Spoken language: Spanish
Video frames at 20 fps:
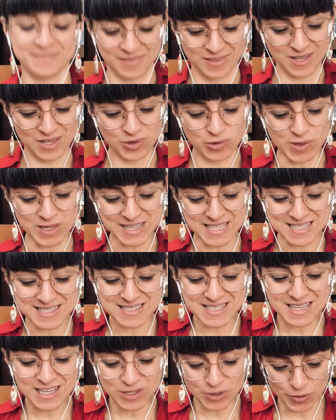
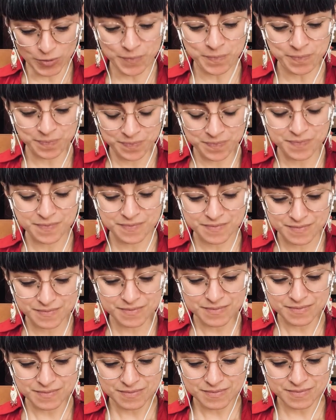Duendecillo.
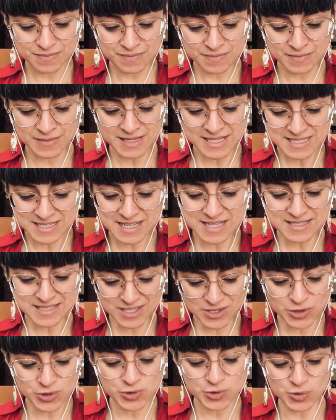Este ha
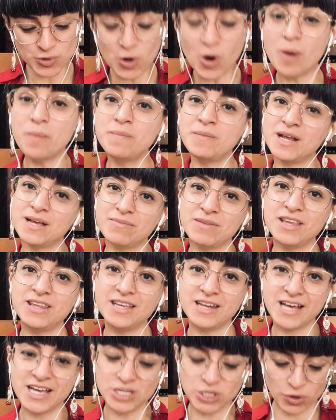sido su nombre, me
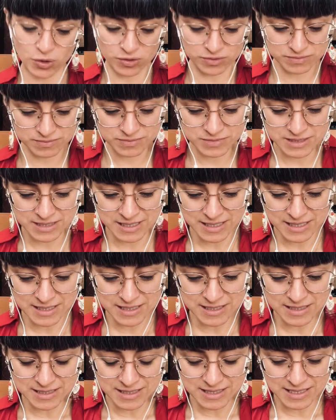diré yo,
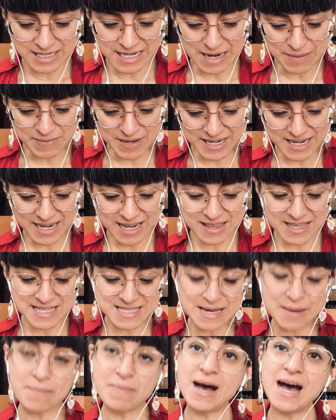y la manera de
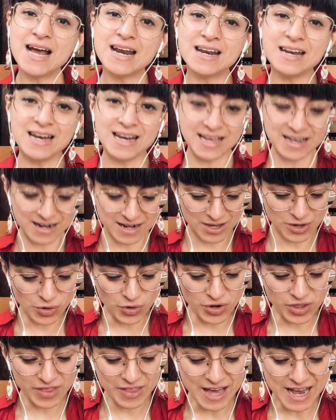llamarle,
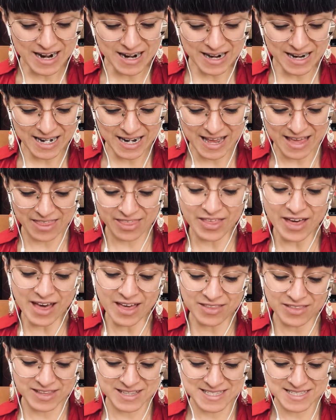recordarle la
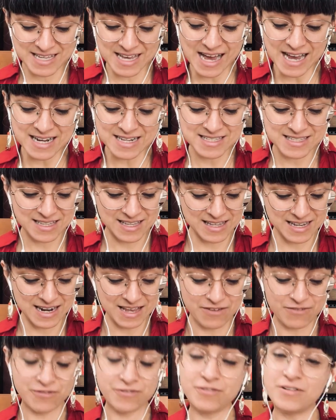edad descalza de la
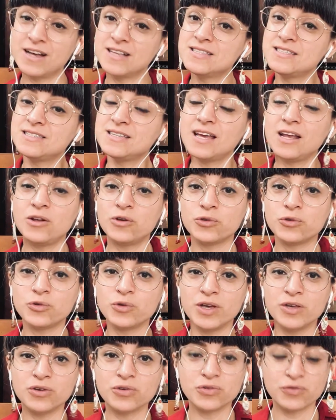infancia y los
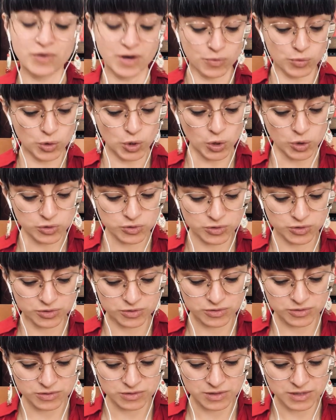sueños
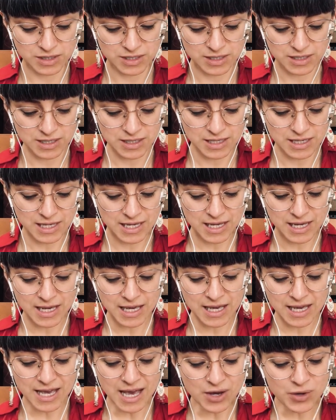fabulosos.
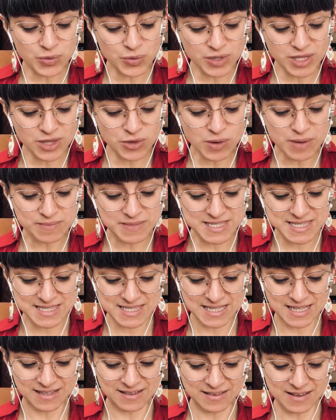He acudido a mi
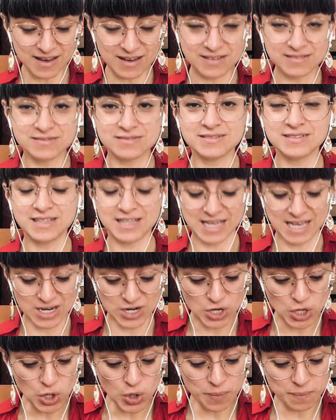cita
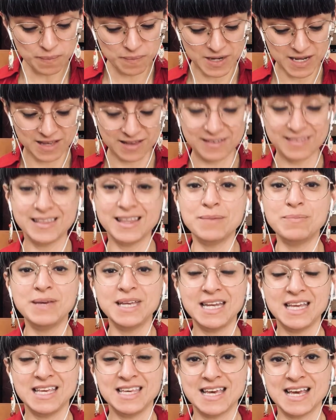en nombre de mi
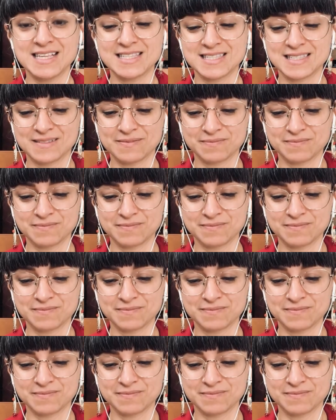niñez.